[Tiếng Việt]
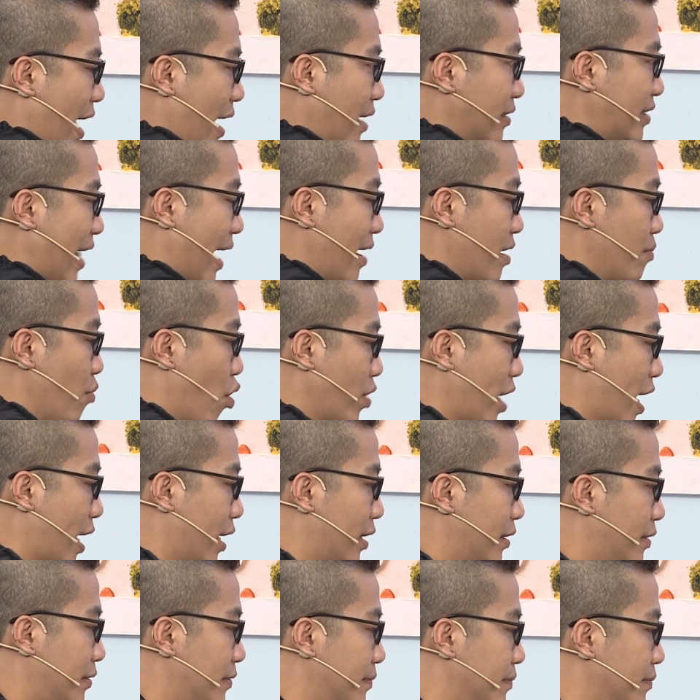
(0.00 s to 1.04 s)
thẳng thẳng cái muỗng
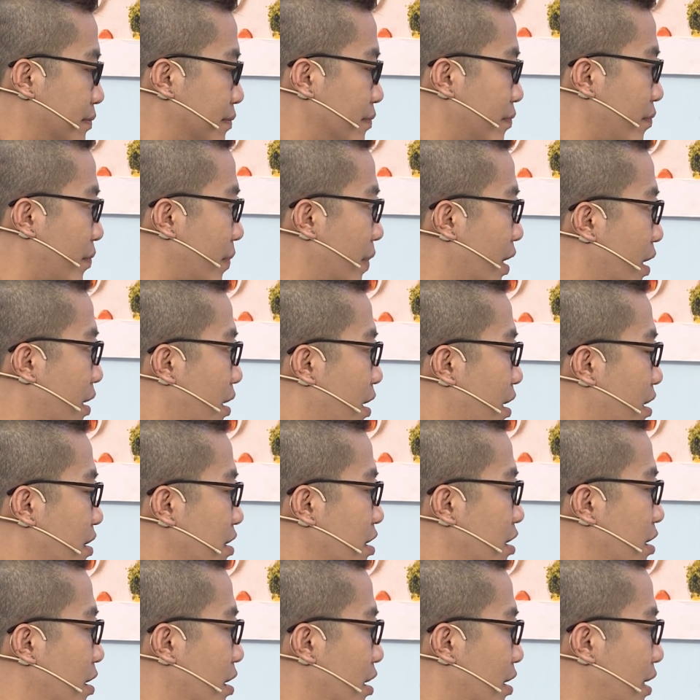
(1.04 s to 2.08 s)
nha
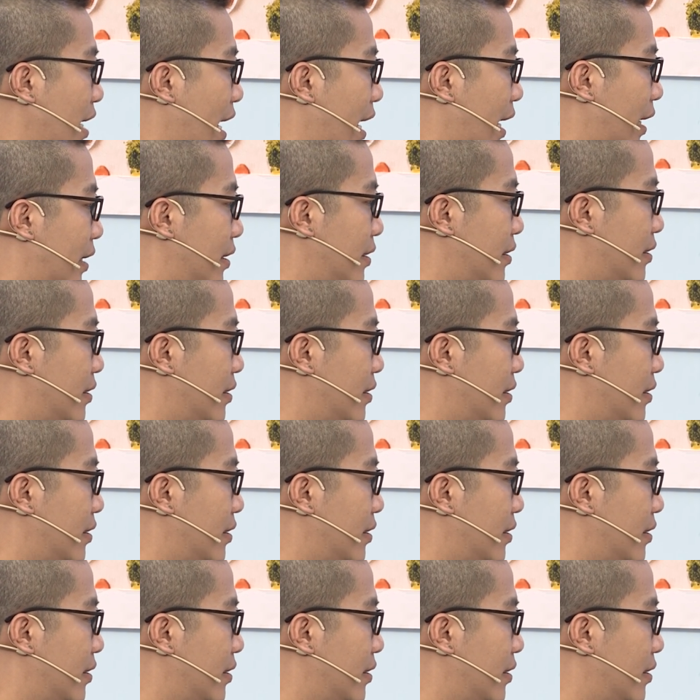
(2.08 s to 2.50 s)
đưa lưỡi ra